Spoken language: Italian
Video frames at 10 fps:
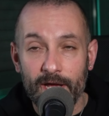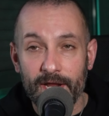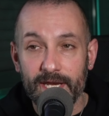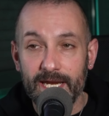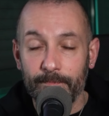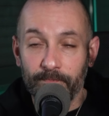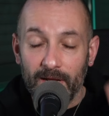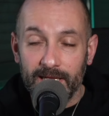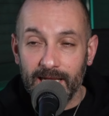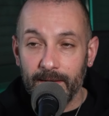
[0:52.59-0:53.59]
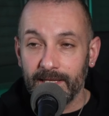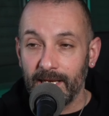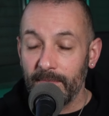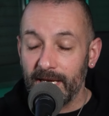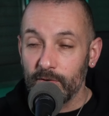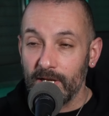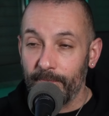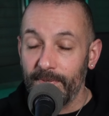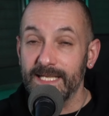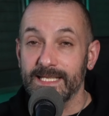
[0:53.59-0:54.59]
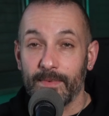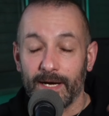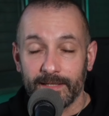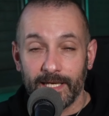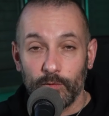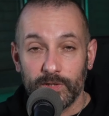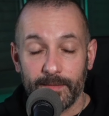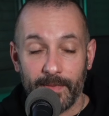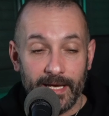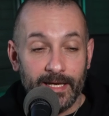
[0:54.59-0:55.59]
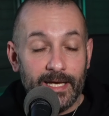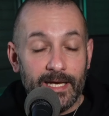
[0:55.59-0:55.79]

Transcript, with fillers: Henry nel, nel mirino del Pisa, ma nelle ultime,